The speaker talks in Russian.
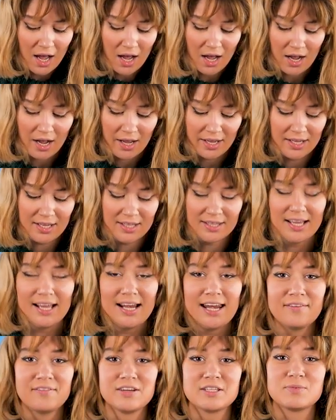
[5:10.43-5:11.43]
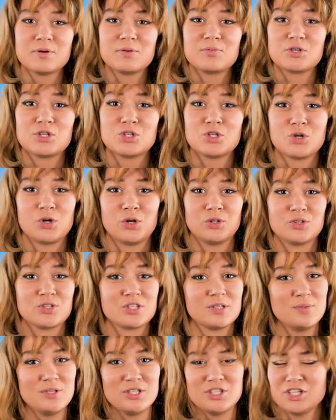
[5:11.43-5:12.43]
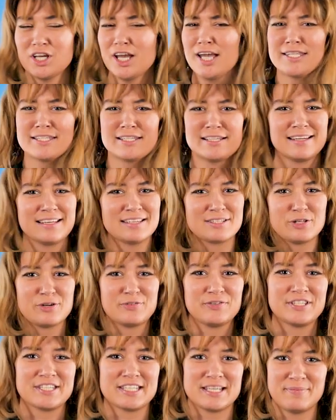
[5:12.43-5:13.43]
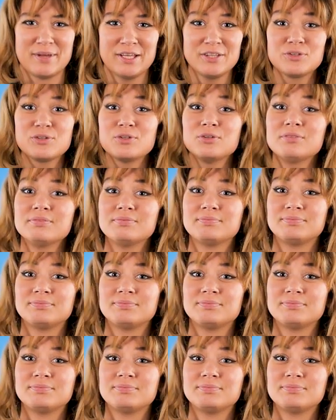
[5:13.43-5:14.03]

А, и далее возьмем еще одно замечательное слово на заметку.